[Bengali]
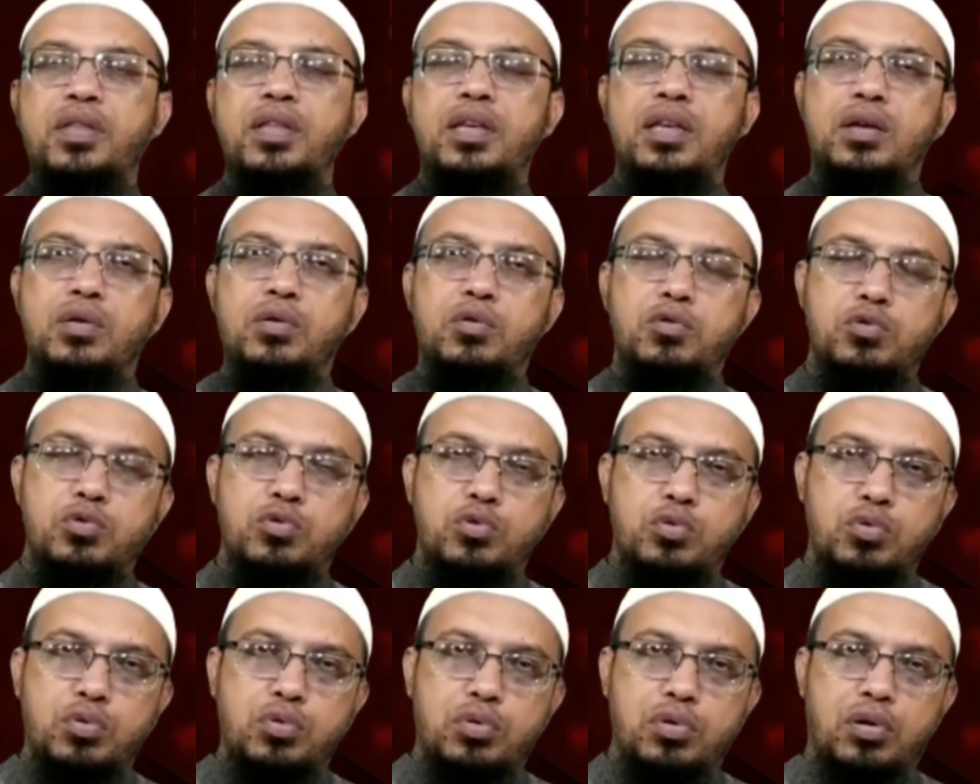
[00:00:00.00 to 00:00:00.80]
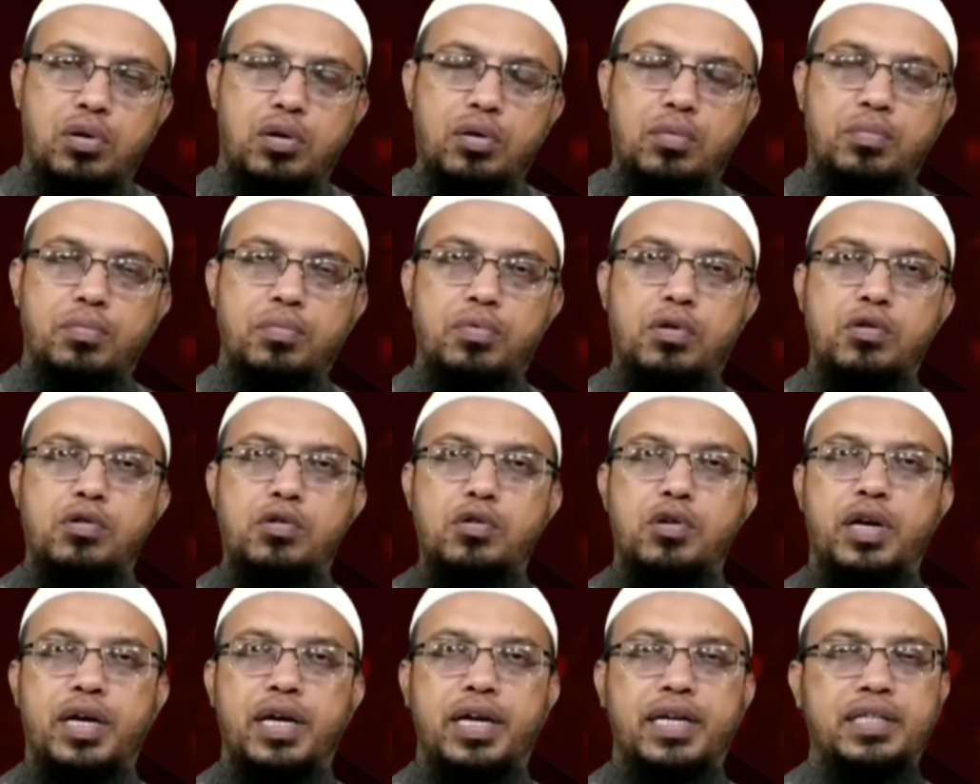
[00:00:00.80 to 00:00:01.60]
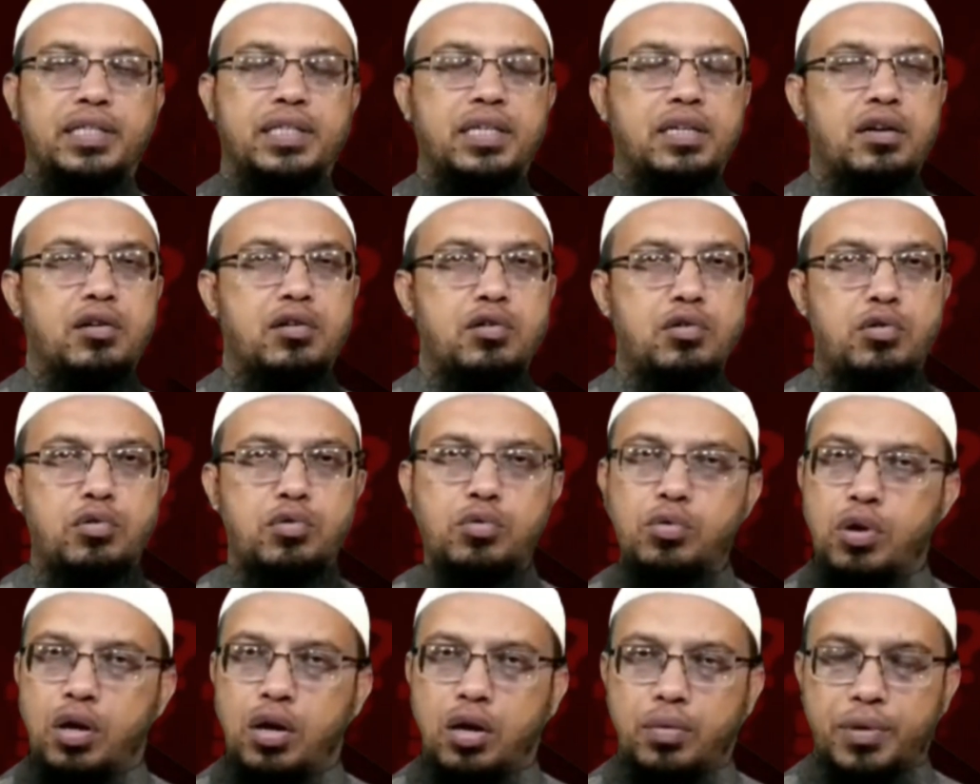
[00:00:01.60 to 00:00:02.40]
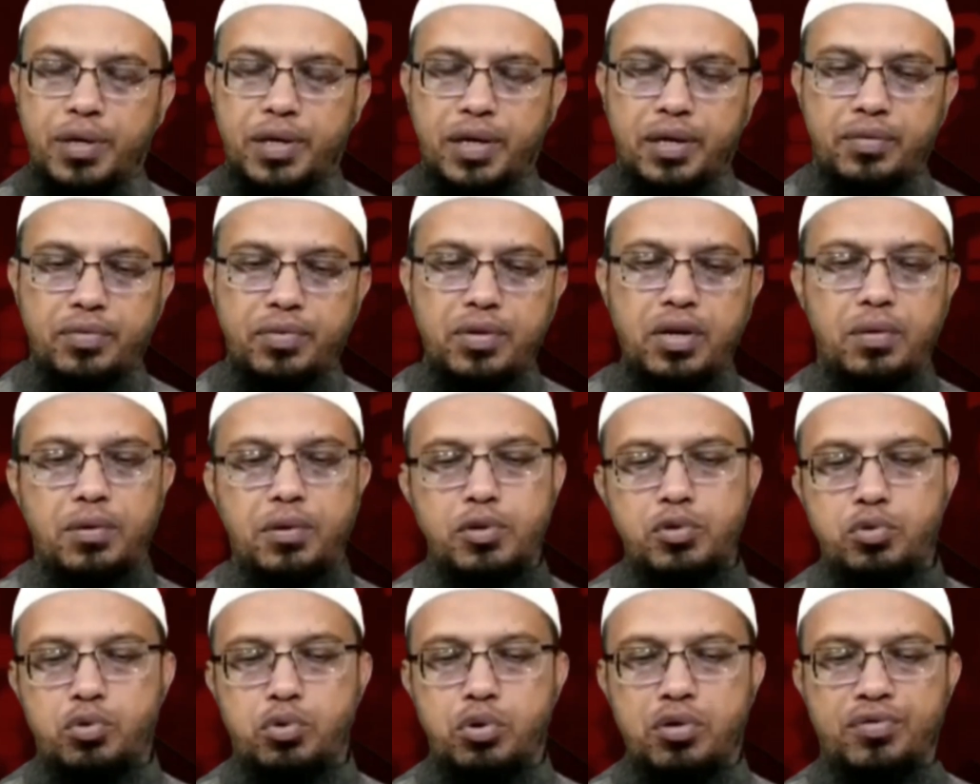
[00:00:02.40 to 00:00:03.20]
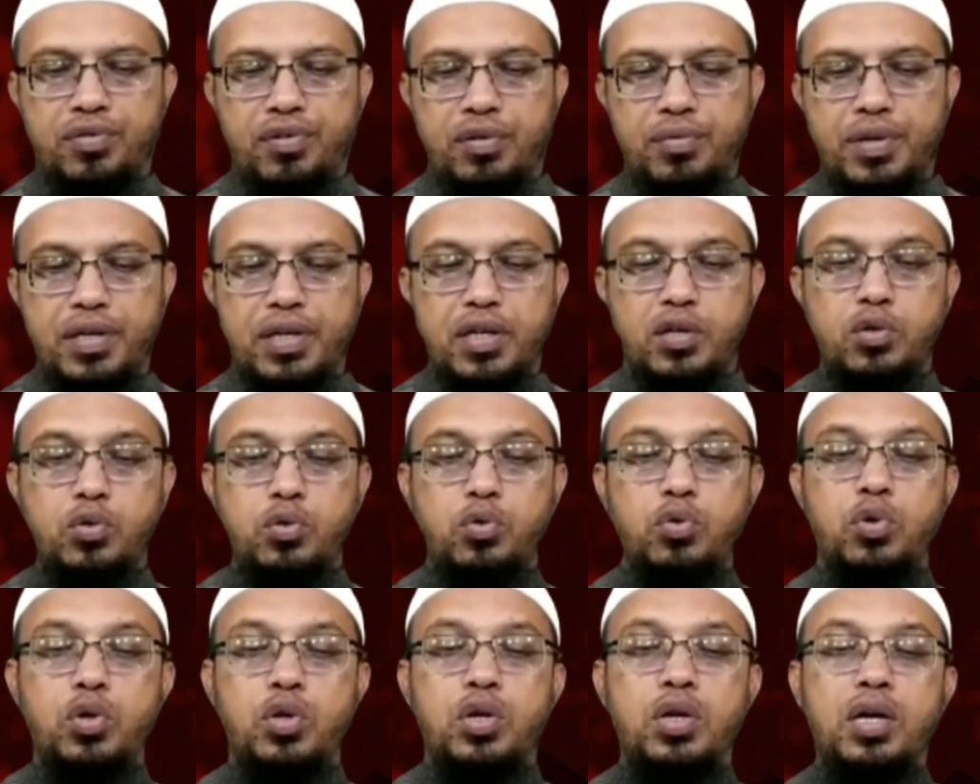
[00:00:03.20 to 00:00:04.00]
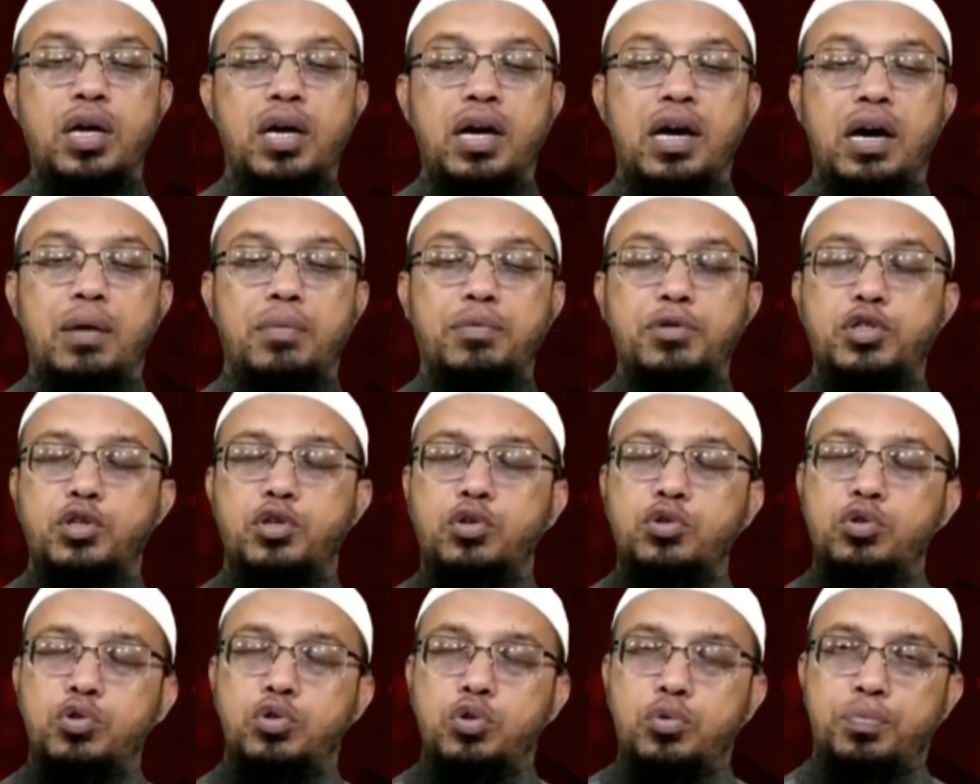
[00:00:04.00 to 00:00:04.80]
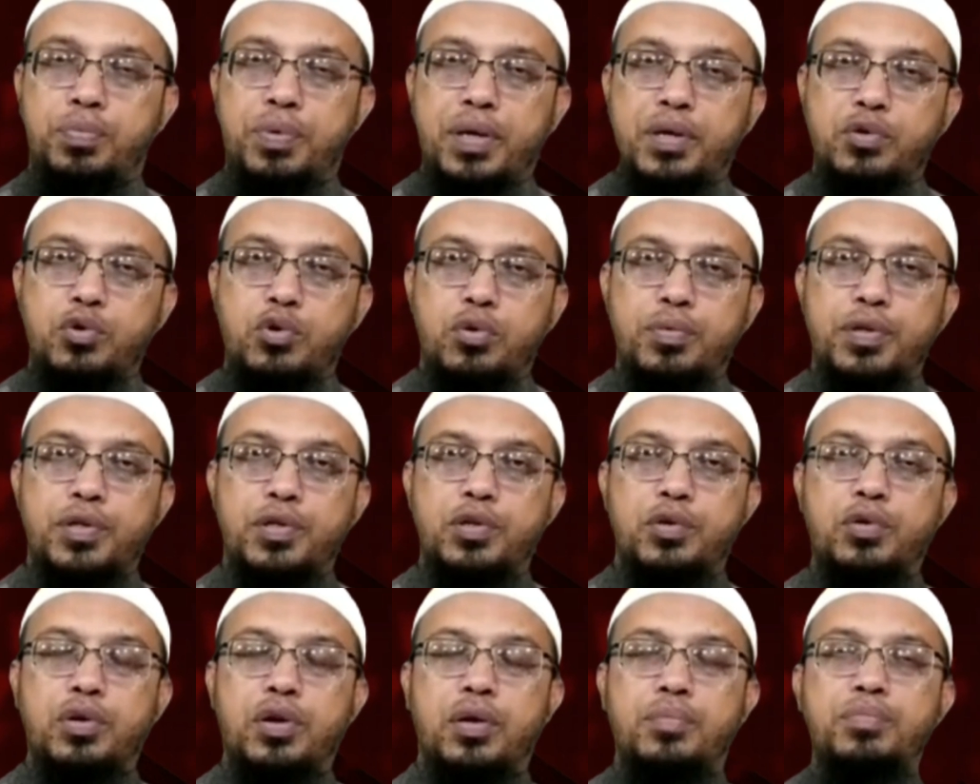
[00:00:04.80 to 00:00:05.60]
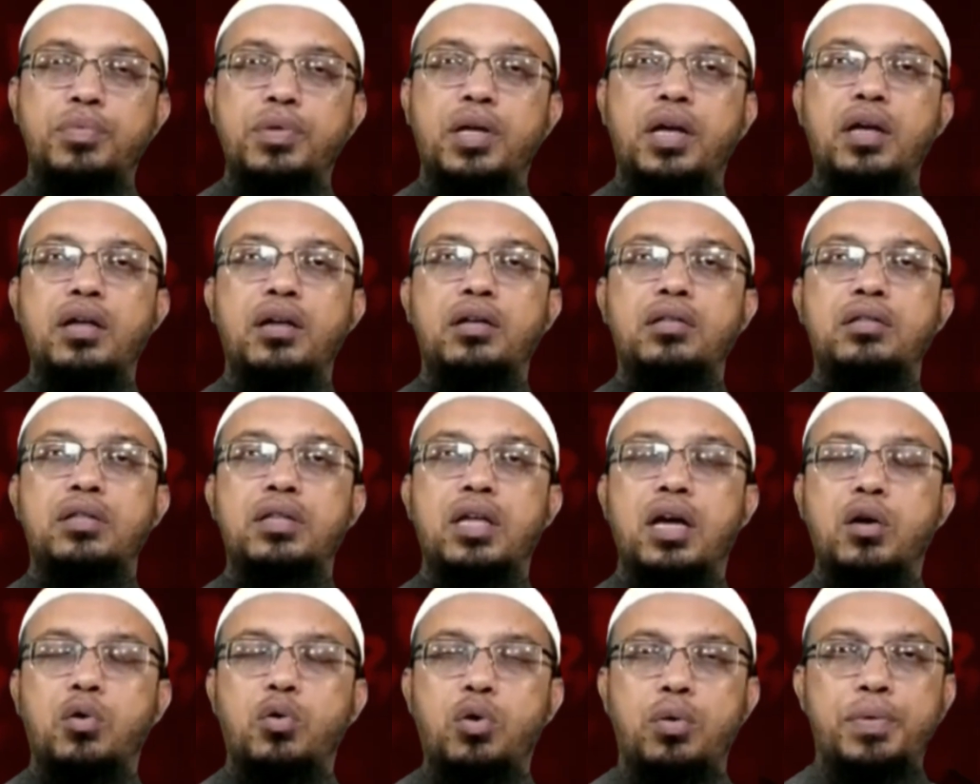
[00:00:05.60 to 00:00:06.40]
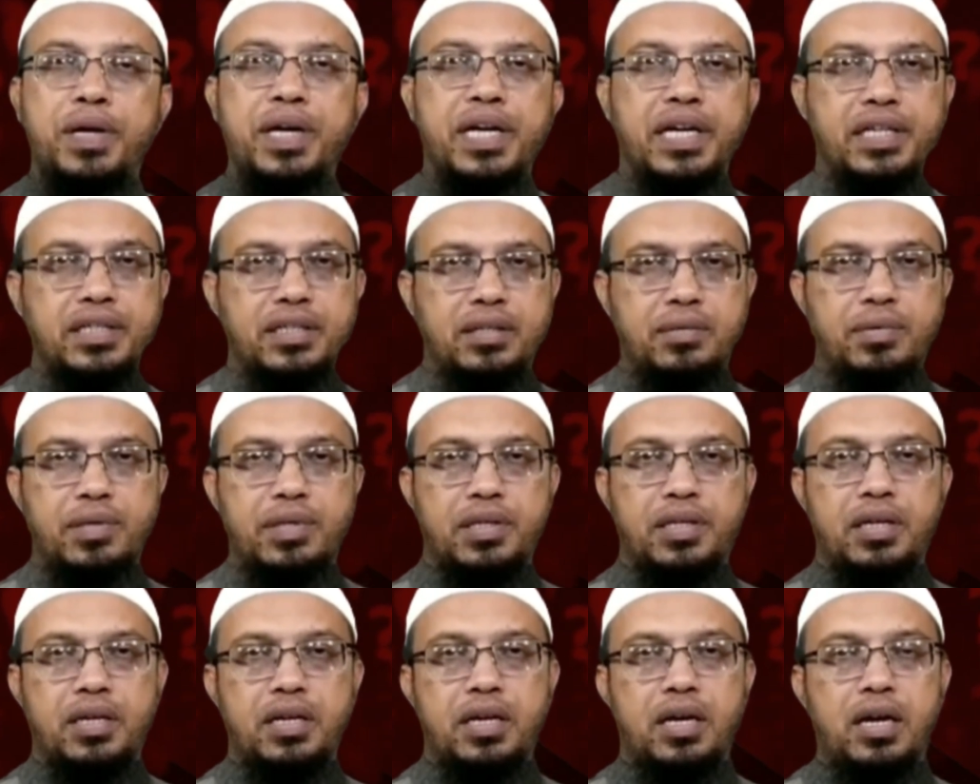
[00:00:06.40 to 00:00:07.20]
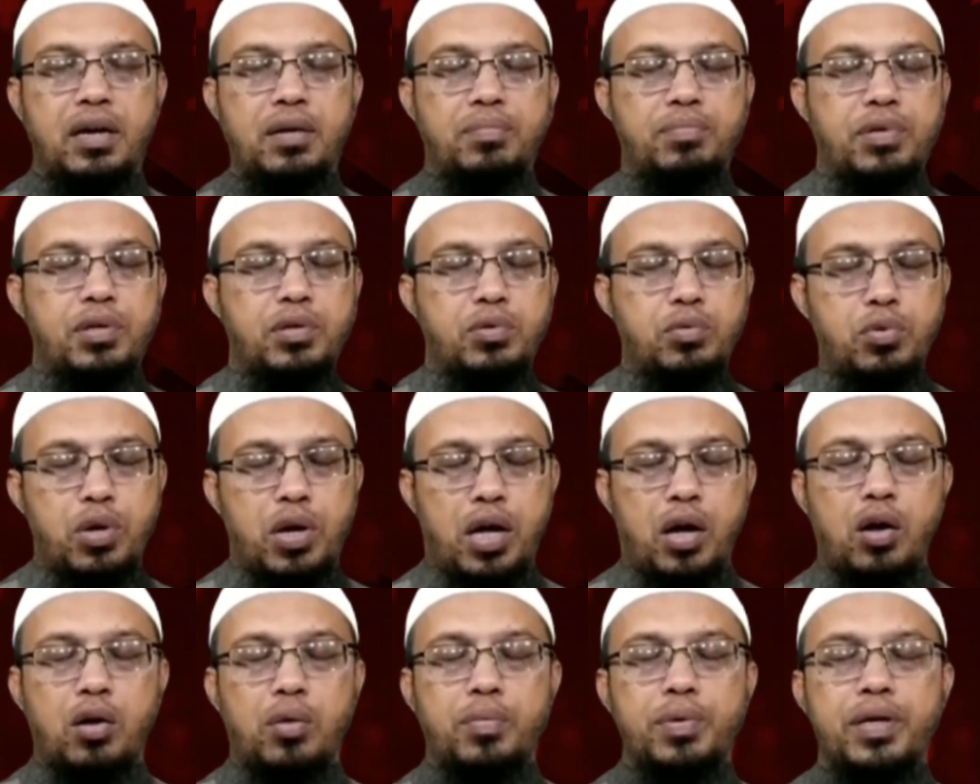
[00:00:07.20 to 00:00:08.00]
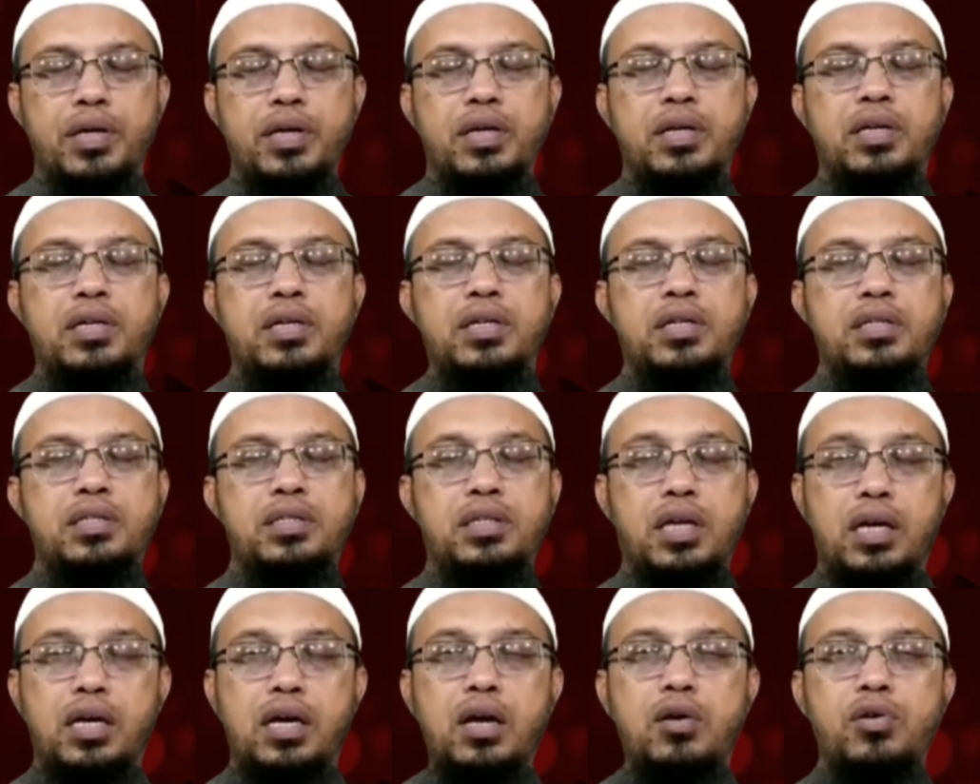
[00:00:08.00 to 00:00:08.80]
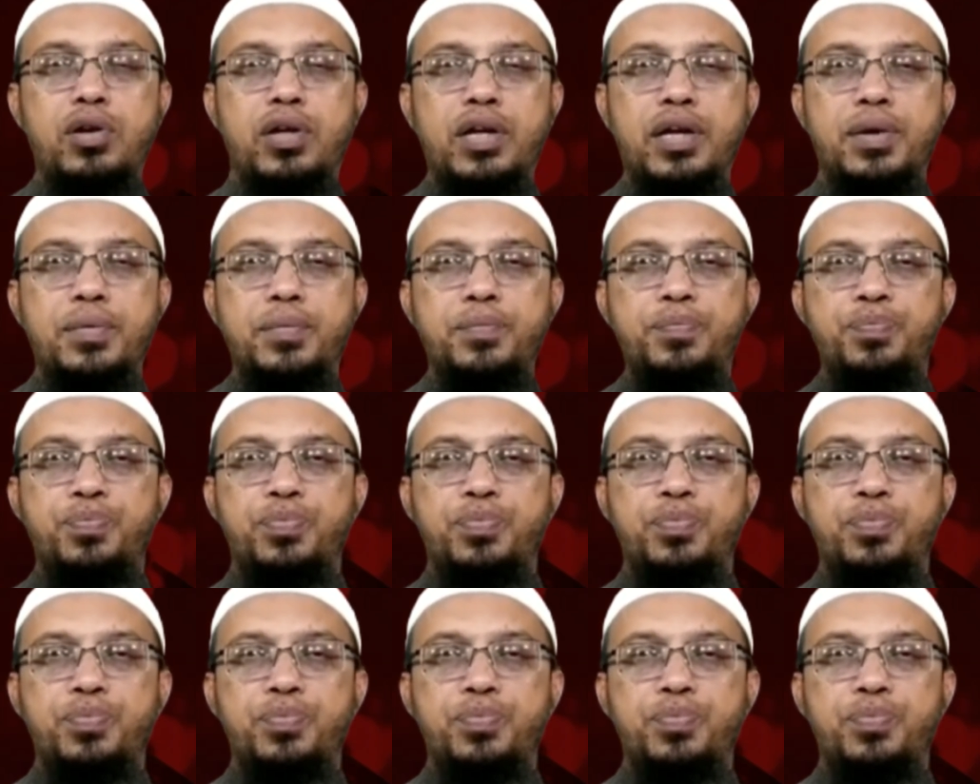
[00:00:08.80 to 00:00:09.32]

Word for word: তিনি অজু ভঙ্গ হয়ে গেছে কারণ কোনো গুণ হবে না তিনি আবার অজু করে ফেলবেন কিন্তু আপনি যখন ধূমপান করবেন তখন আপনার তাকোয়া ভেঙে যাবে আপনার গুণা হবে যার কারণে